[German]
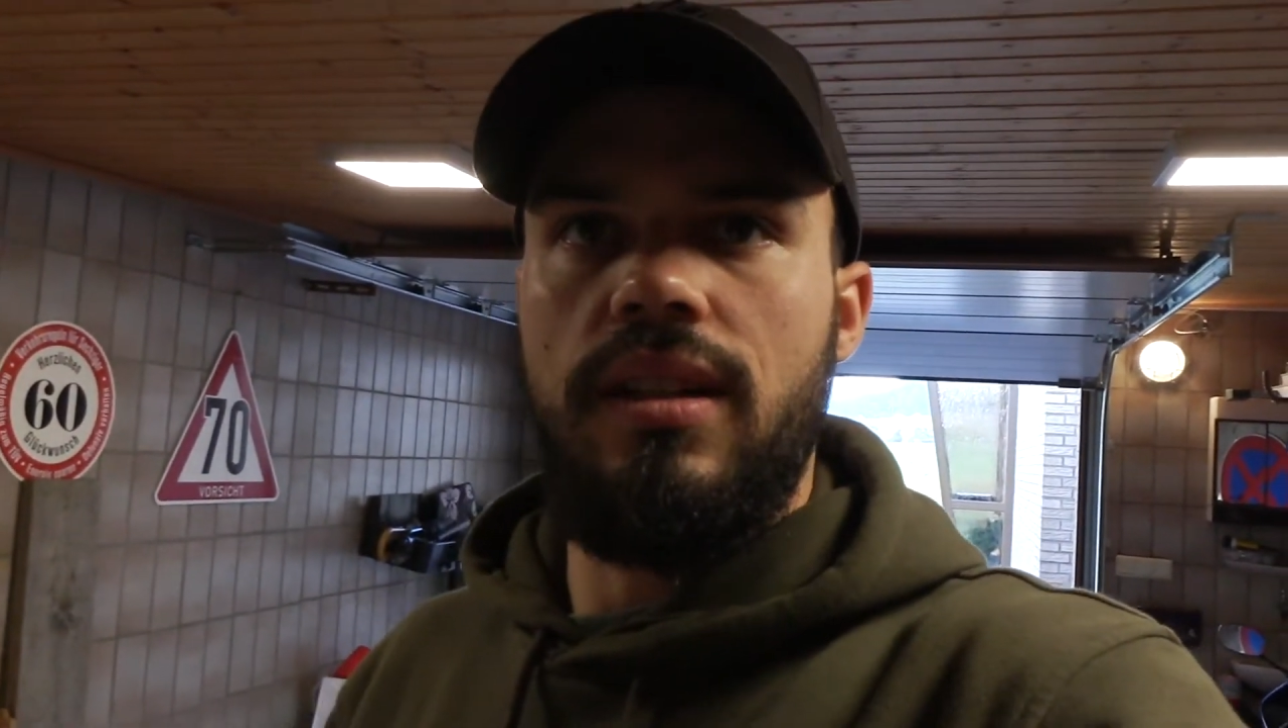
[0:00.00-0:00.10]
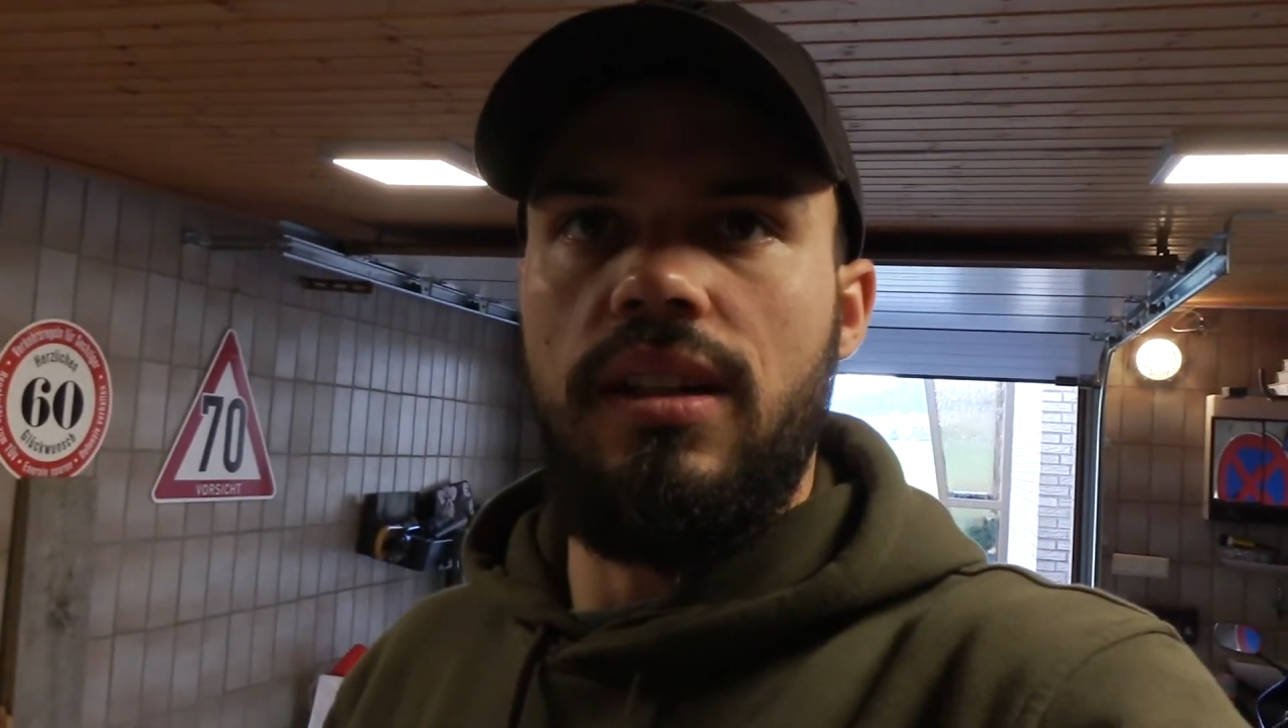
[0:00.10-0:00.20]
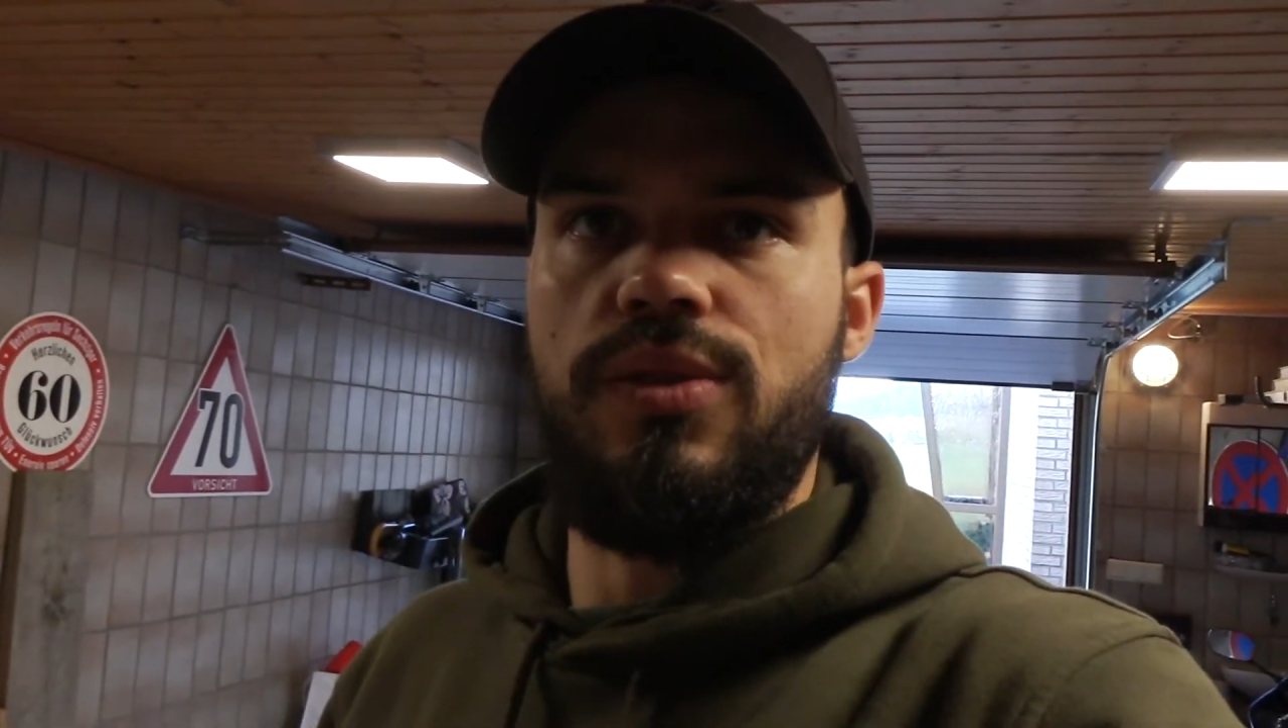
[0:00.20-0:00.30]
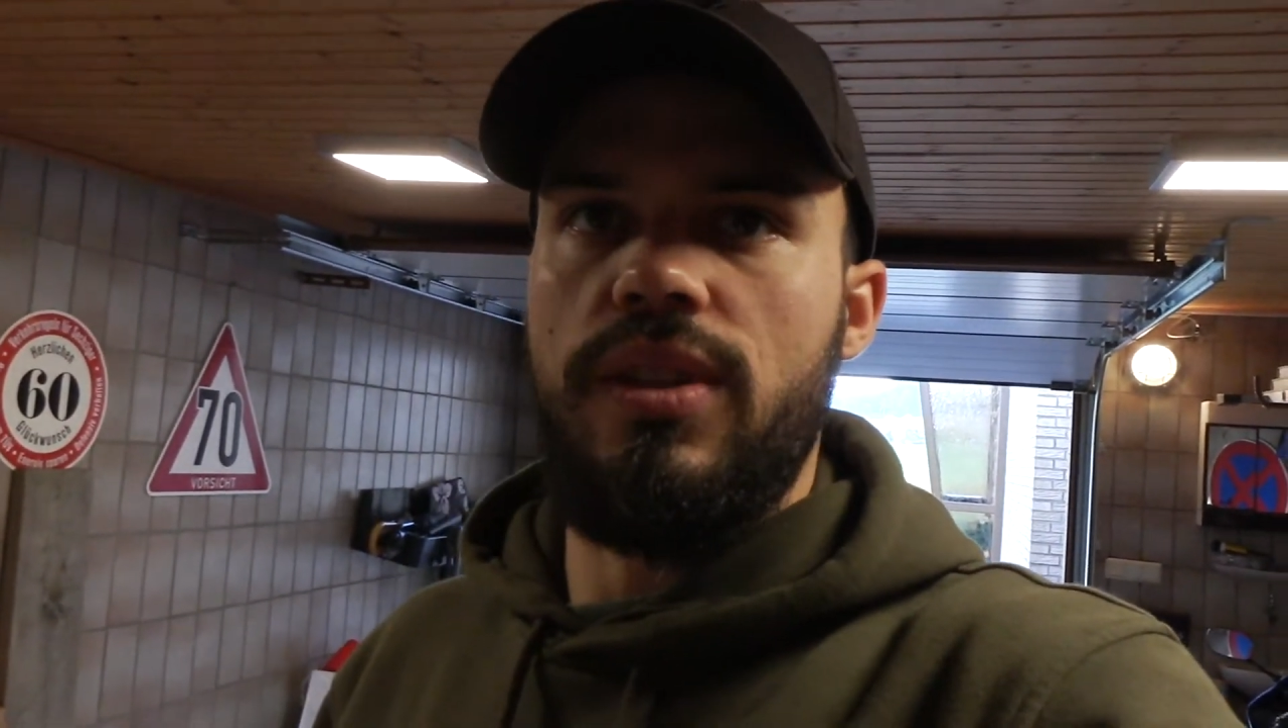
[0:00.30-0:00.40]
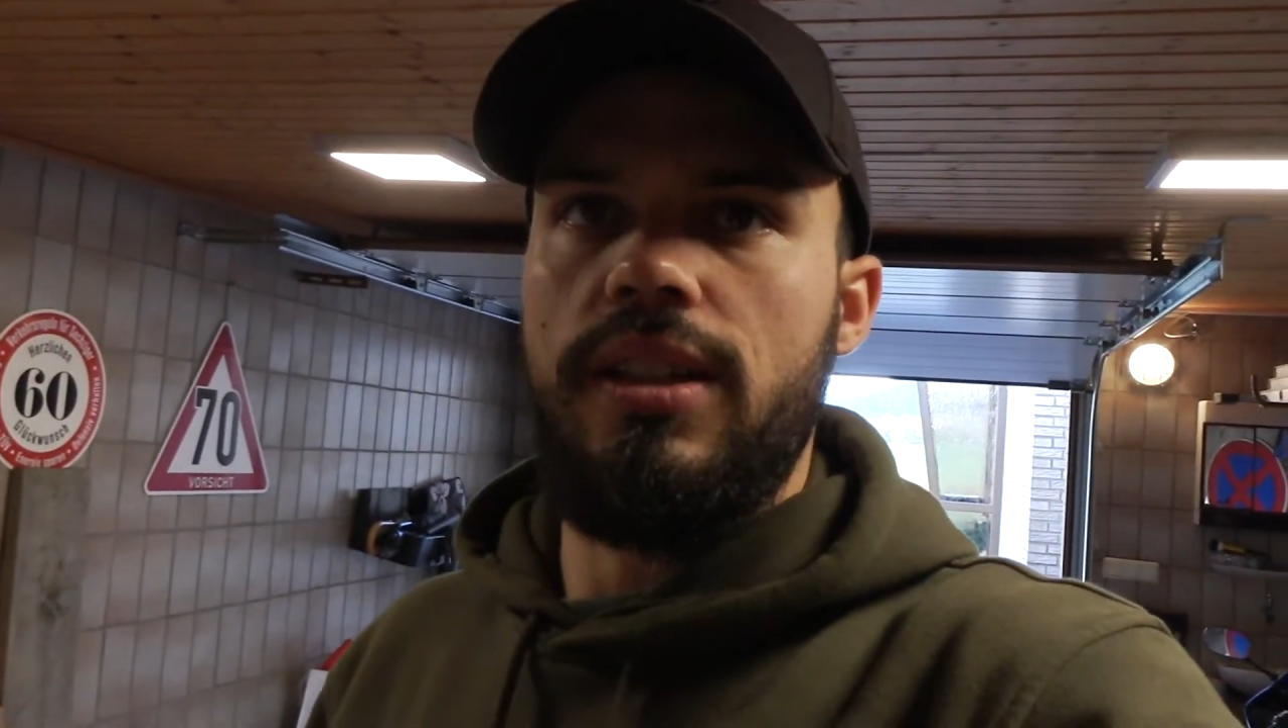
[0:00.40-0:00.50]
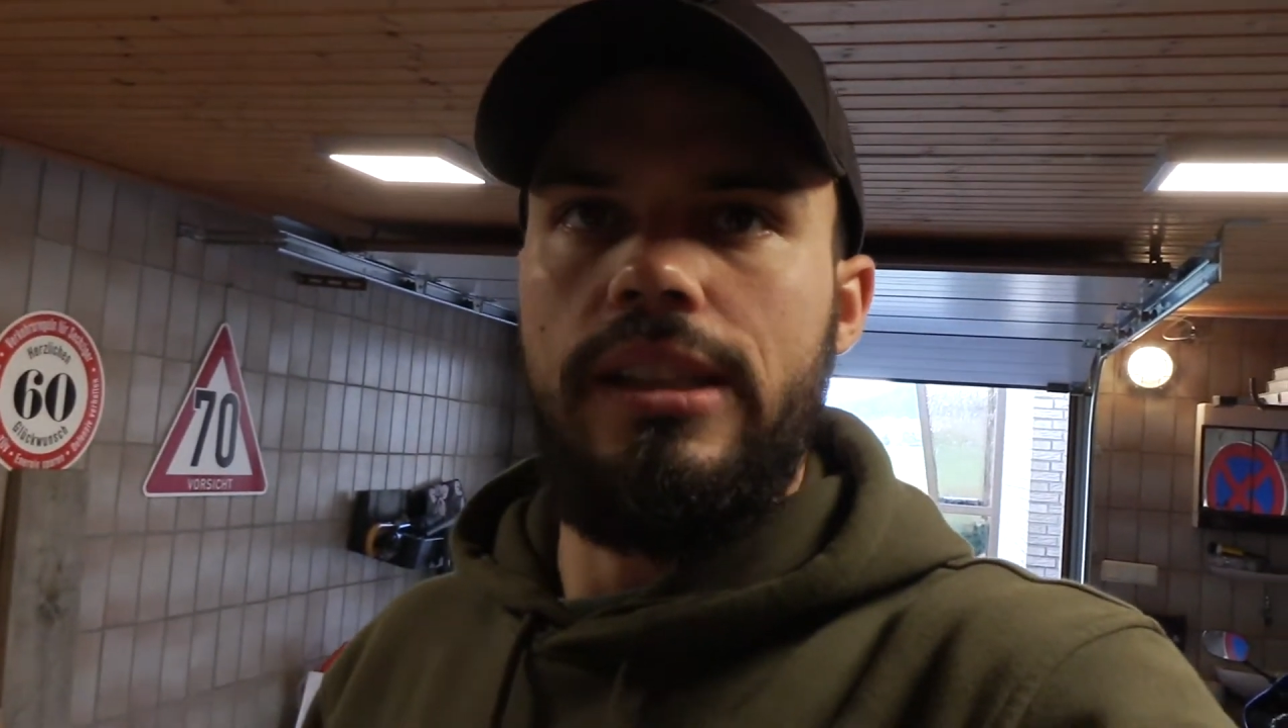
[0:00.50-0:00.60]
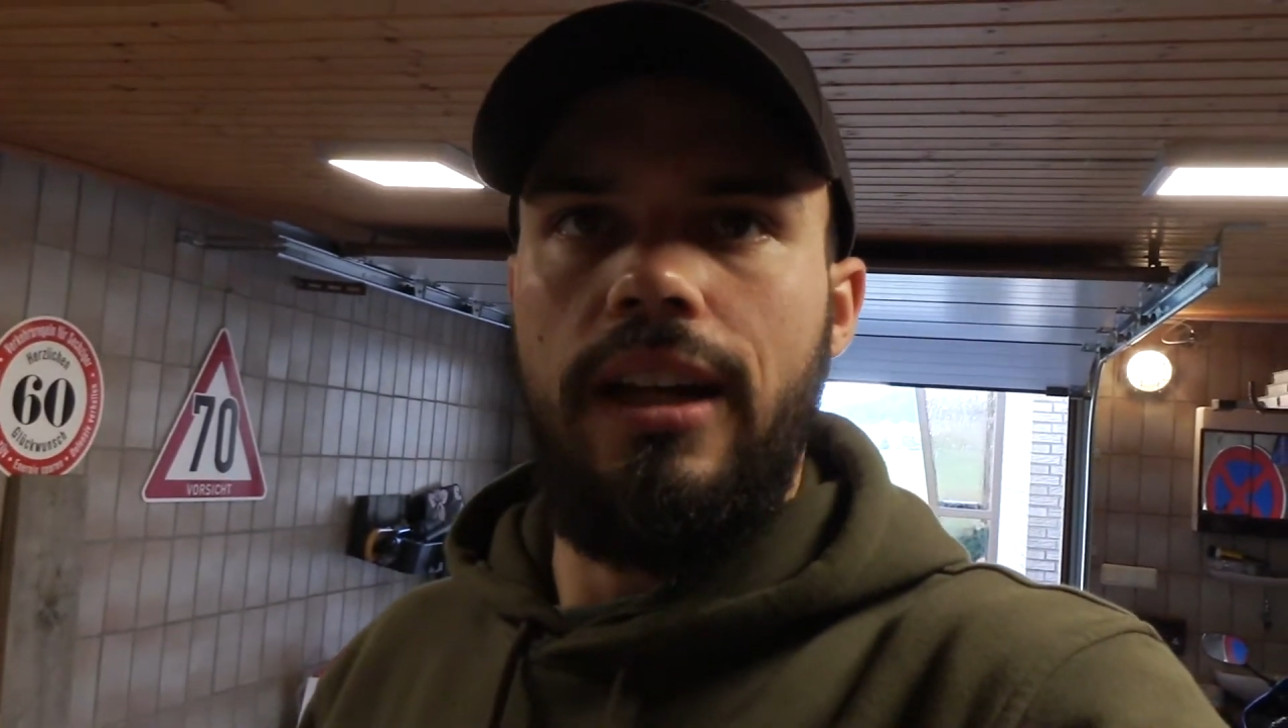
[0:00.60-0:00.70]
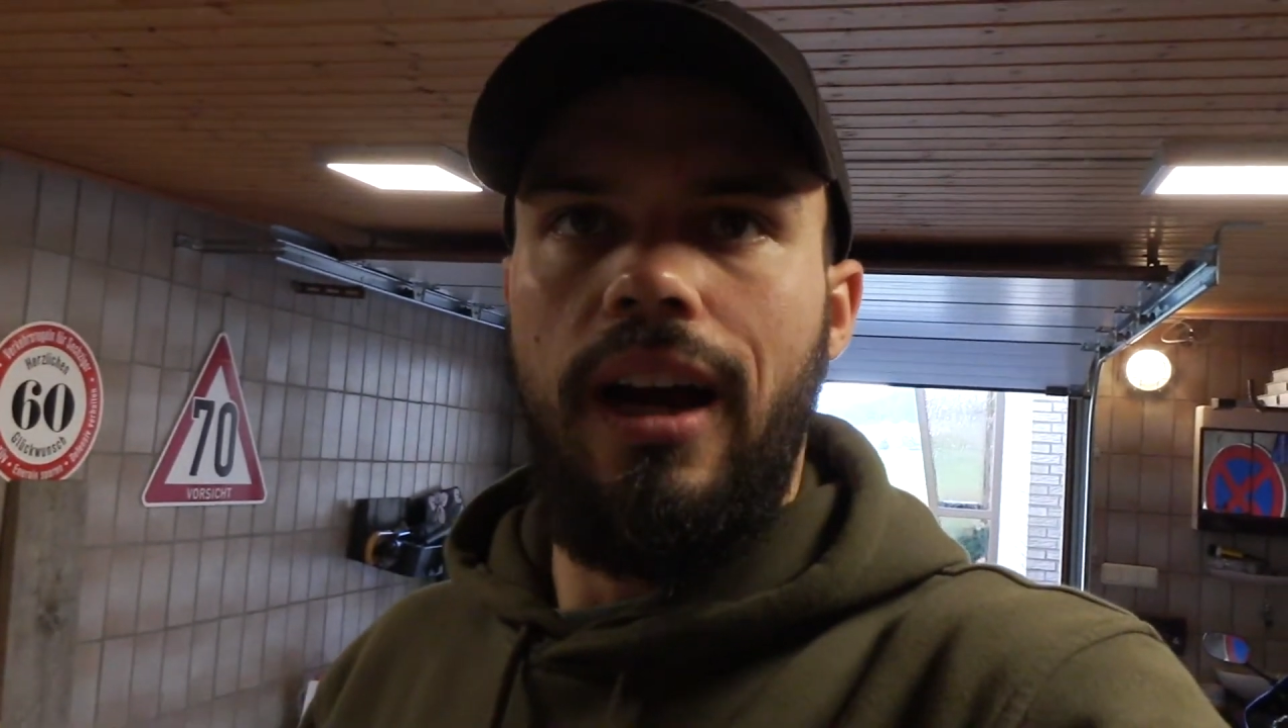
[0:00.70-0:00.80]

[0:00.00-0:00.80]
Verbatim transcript: also der